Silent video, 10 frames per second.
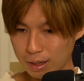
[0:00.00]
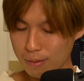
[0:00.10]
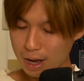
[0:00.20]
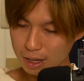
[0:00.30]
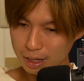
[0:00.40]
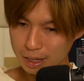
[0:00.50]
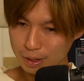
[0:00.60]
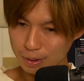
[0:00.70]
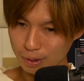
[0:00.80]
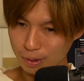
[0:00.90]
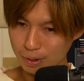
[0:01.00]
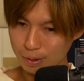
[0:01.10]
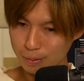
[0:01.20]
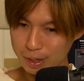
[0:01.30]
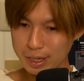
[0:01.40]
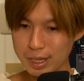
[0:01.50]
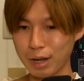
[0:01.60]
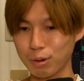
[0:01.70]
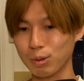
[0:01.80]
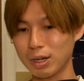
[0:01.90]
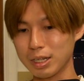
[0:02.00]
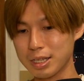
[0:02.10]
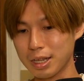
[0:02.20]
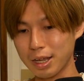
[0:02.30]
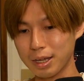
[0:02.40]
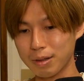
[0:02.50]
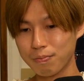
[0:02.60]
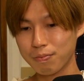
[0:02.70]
まあ、えっと、まあ、言いたいことはですね、